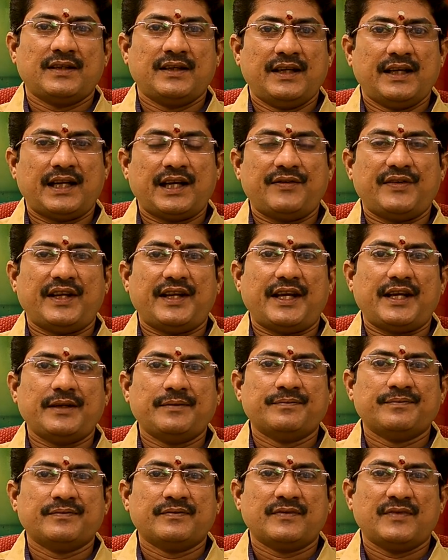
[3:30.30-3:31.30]
இரவிலே
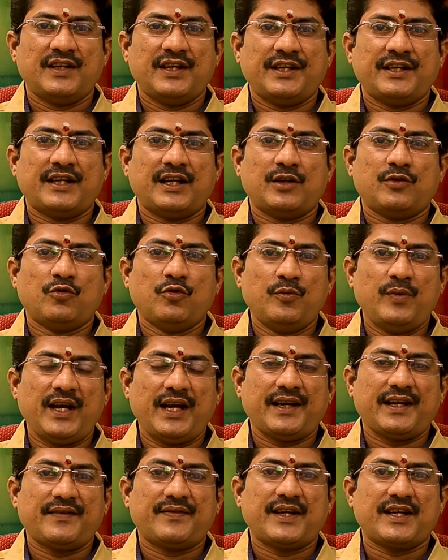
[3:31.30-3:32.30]
நீங்கள்
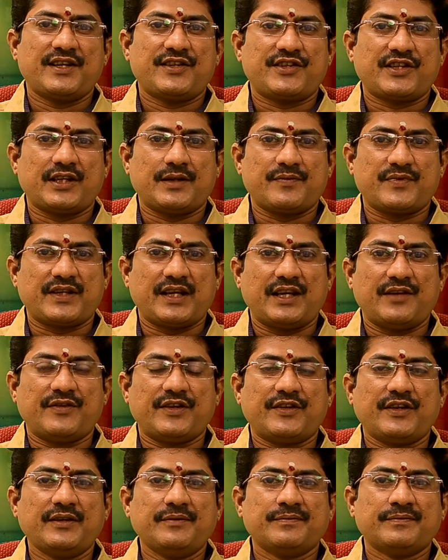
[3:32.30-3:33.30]
குபேர தரிசனம்
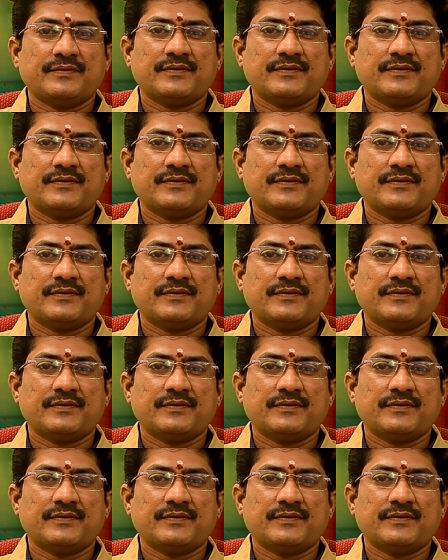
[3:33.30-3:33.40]
செய்வது